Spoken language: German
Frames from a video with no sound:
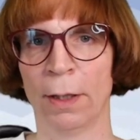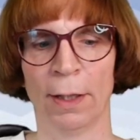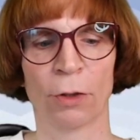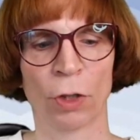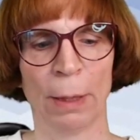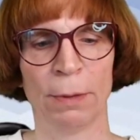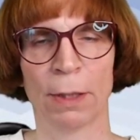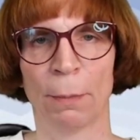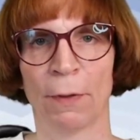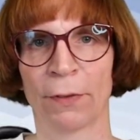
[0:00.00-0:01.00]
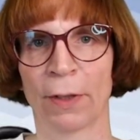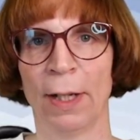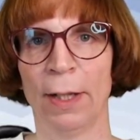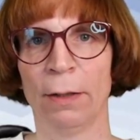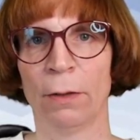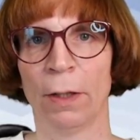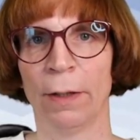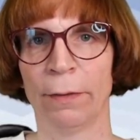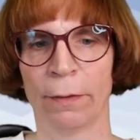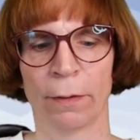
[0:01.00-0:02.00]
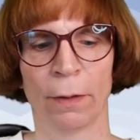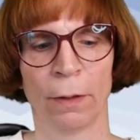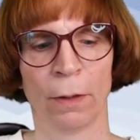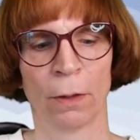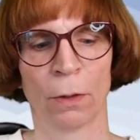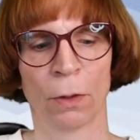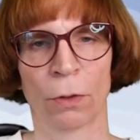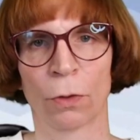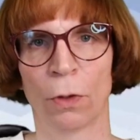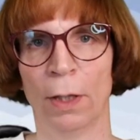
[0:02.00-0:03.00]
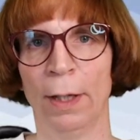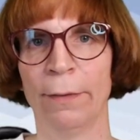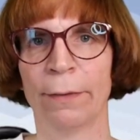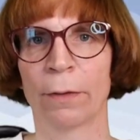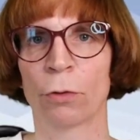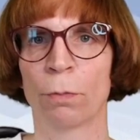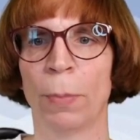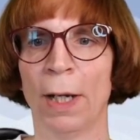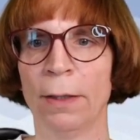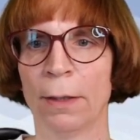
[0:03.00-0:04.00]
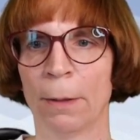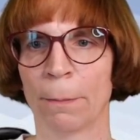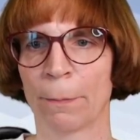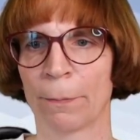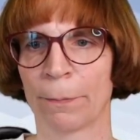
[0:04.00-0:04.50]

Jetzt schreibe ich da mal was rein, Test, Ctrl-S, speichern.